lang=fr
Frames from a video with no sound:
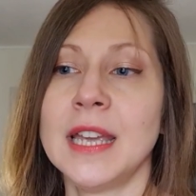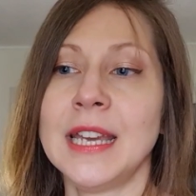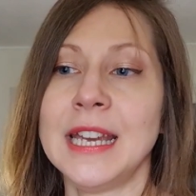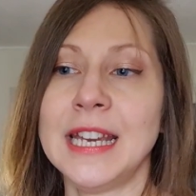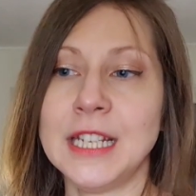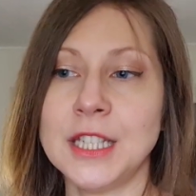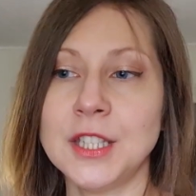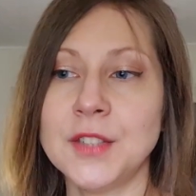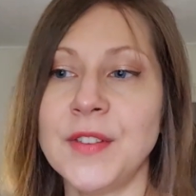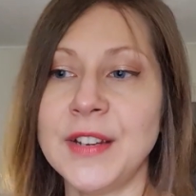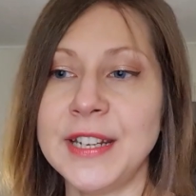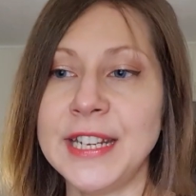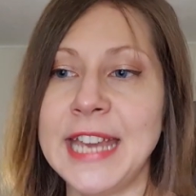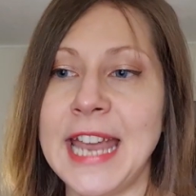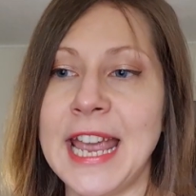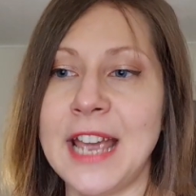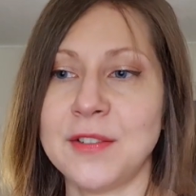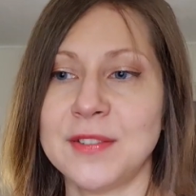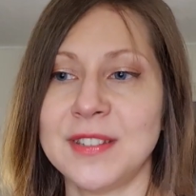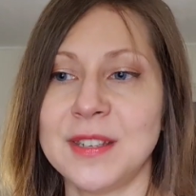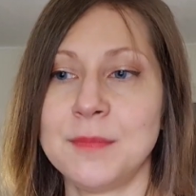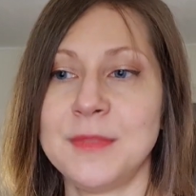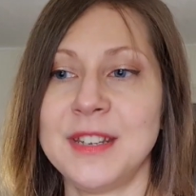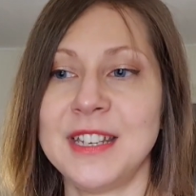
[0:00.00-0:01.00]
It's funny
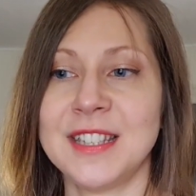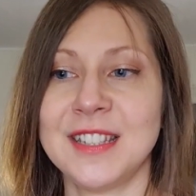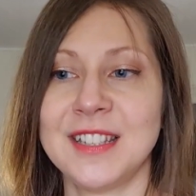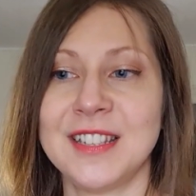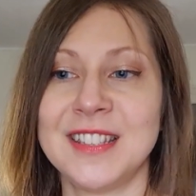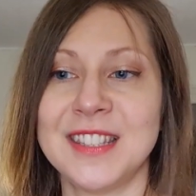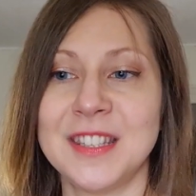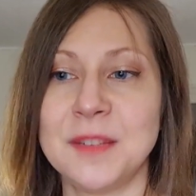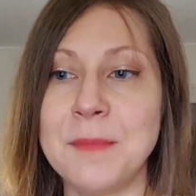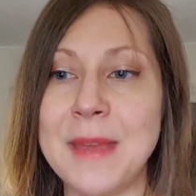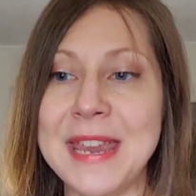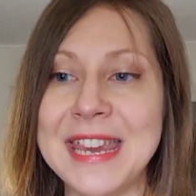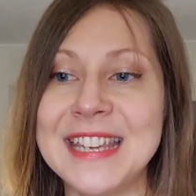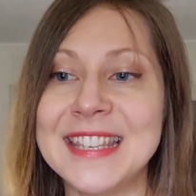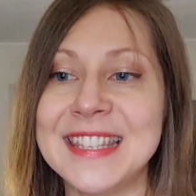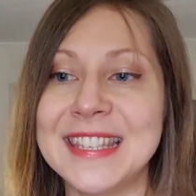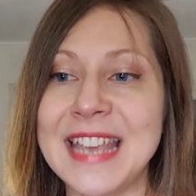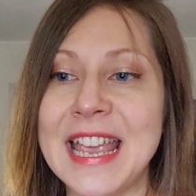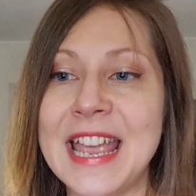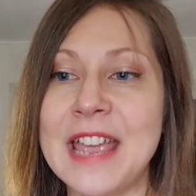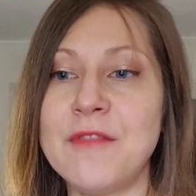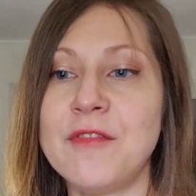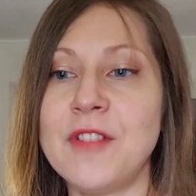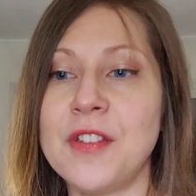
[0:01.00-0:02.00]
how some distance
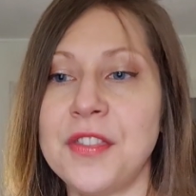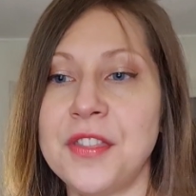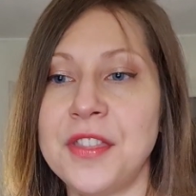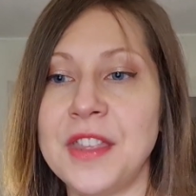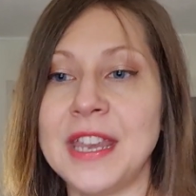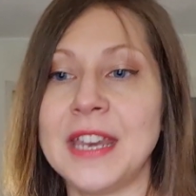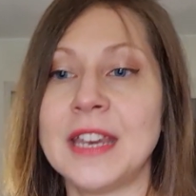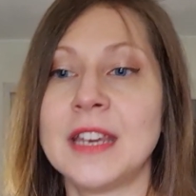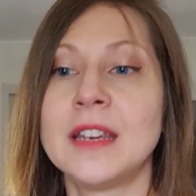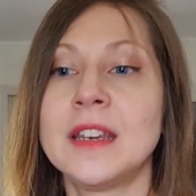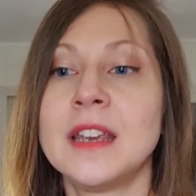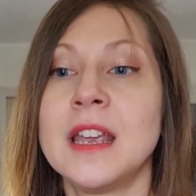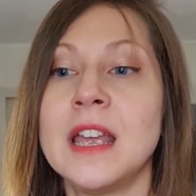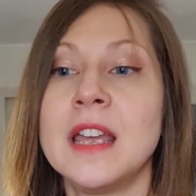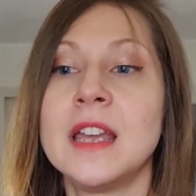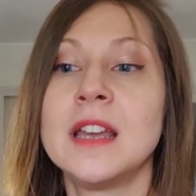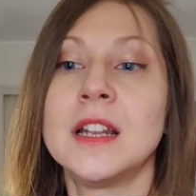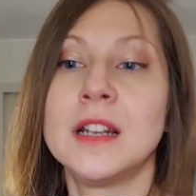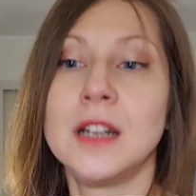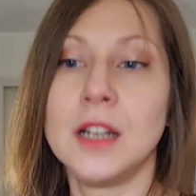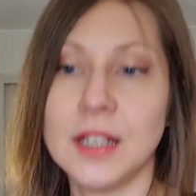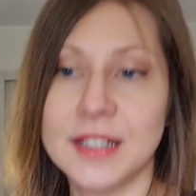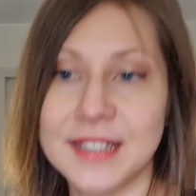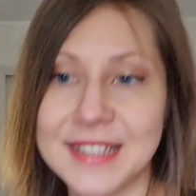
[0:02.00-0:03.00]
makes everything
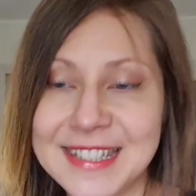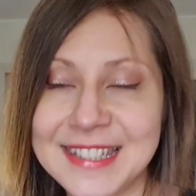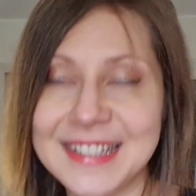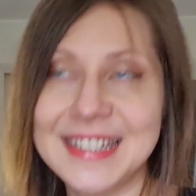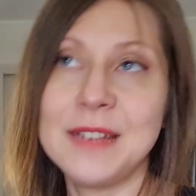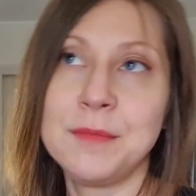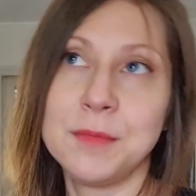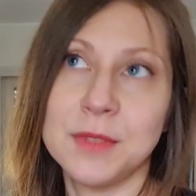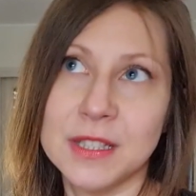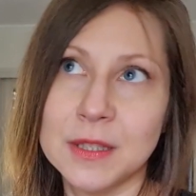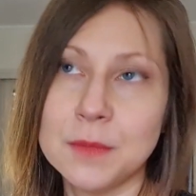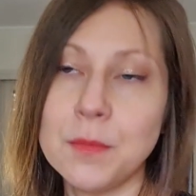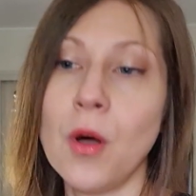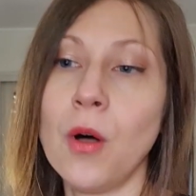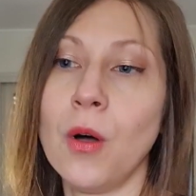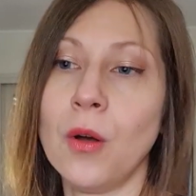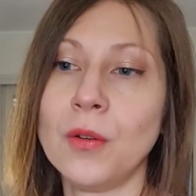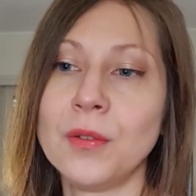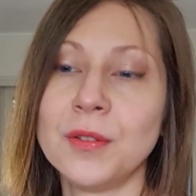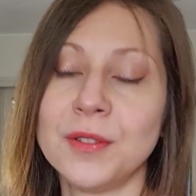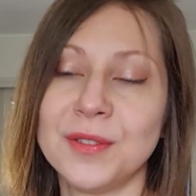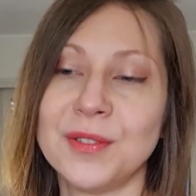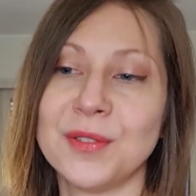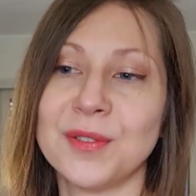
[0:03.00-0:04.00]
seem
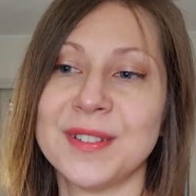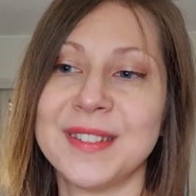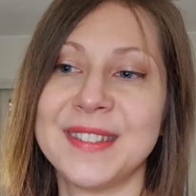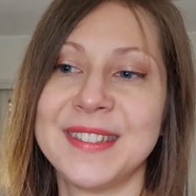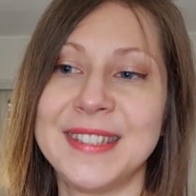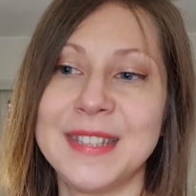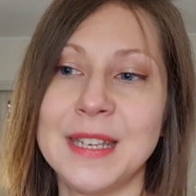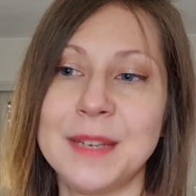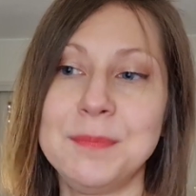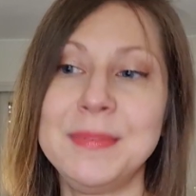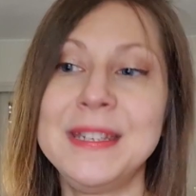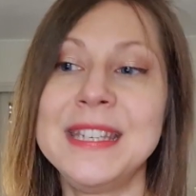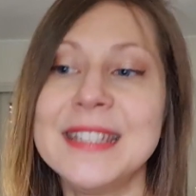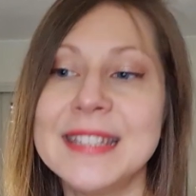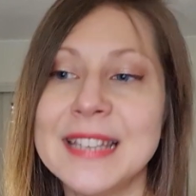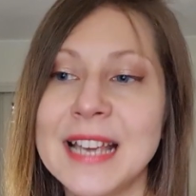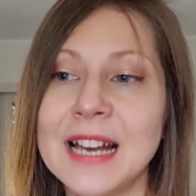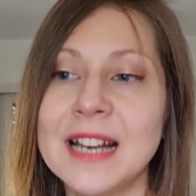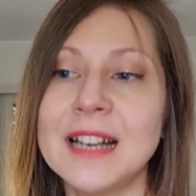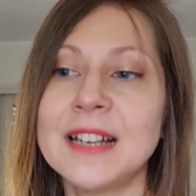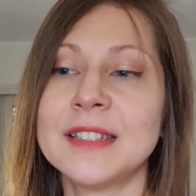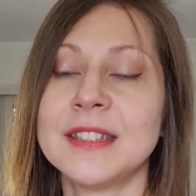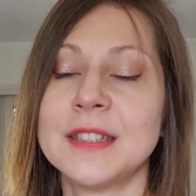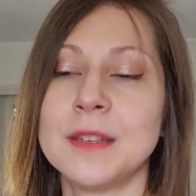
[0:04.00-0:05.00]
small. Donc c'est
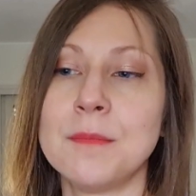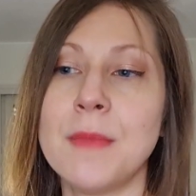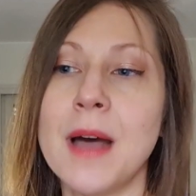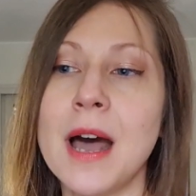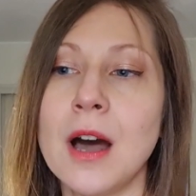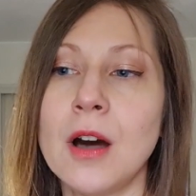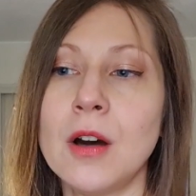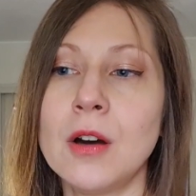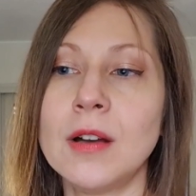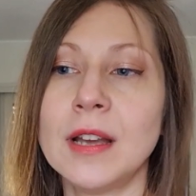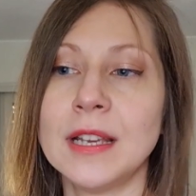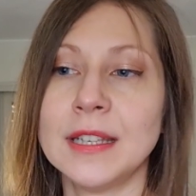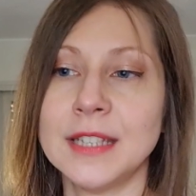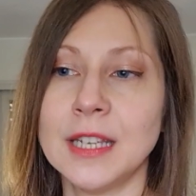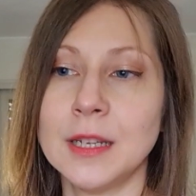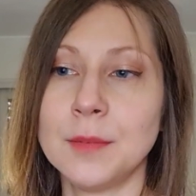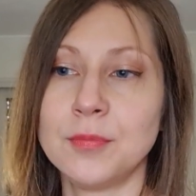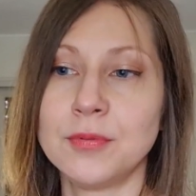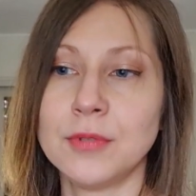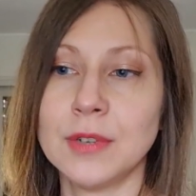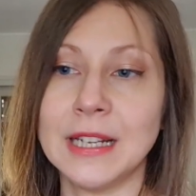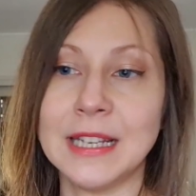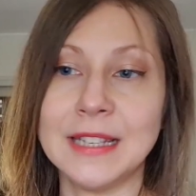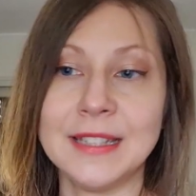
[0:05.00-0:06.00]
bizarre, c'est marrant à
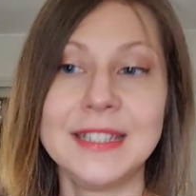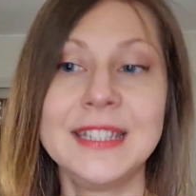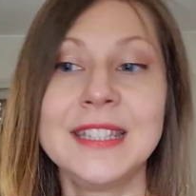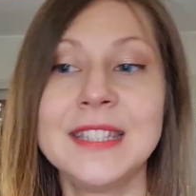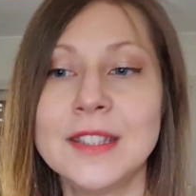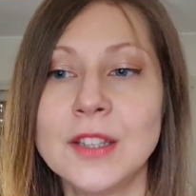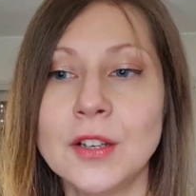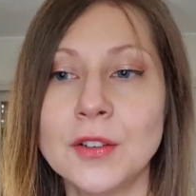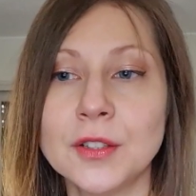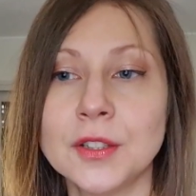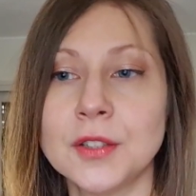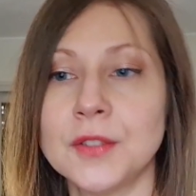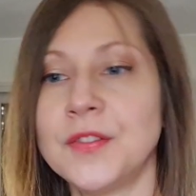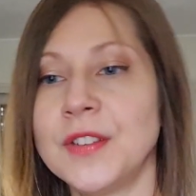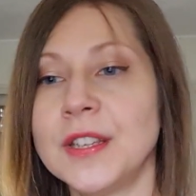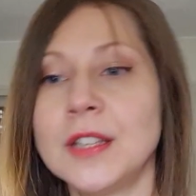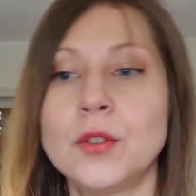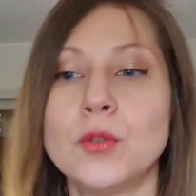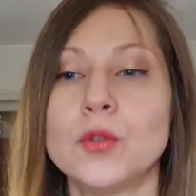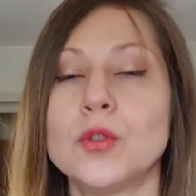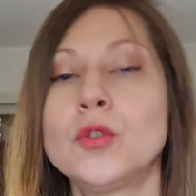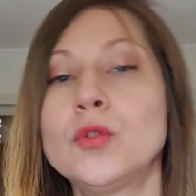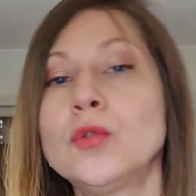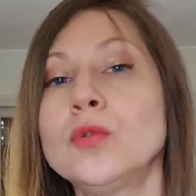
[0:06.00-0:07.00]
quel point la distance fait
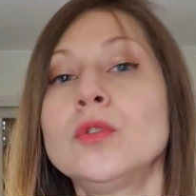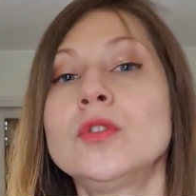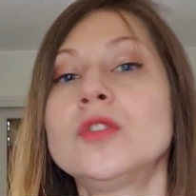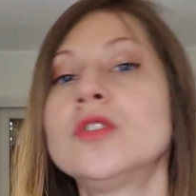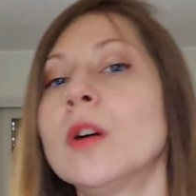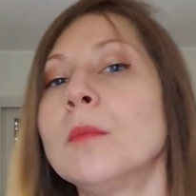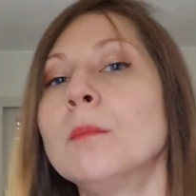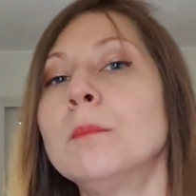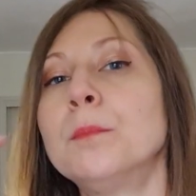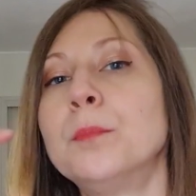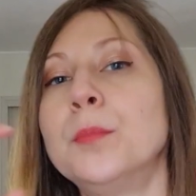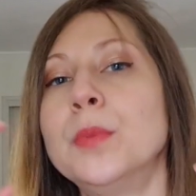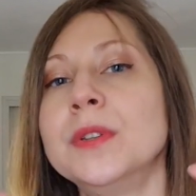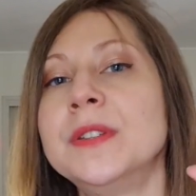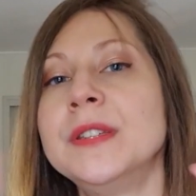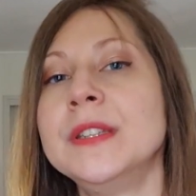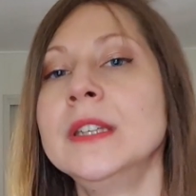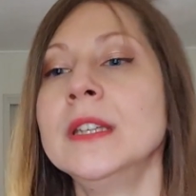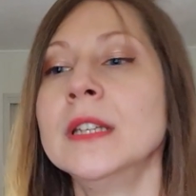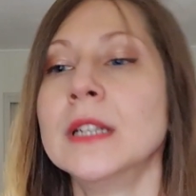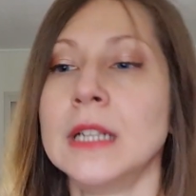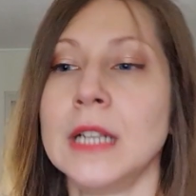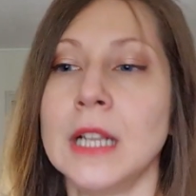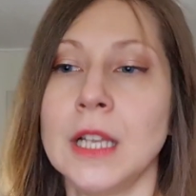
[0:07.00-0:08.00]
que tout semble
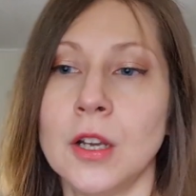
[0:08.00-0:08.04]
petit.